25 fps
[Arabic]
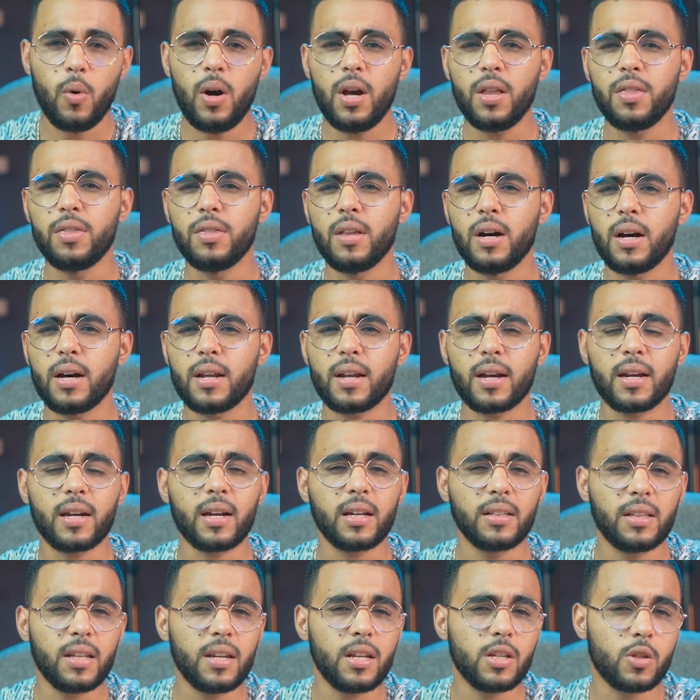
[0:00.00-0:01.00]
واحد النهار
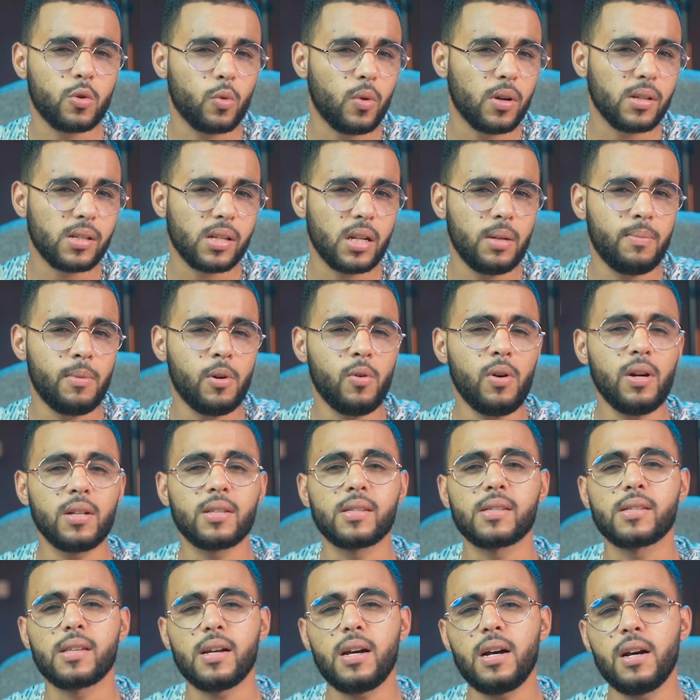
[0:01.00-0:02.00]
غيقدر يتواصل مع واحد
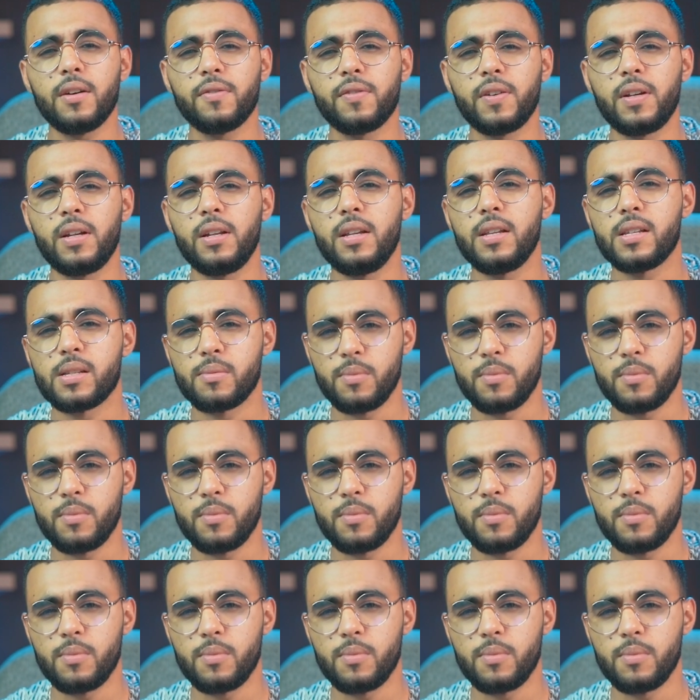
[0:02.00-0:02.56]
الصحفي اللي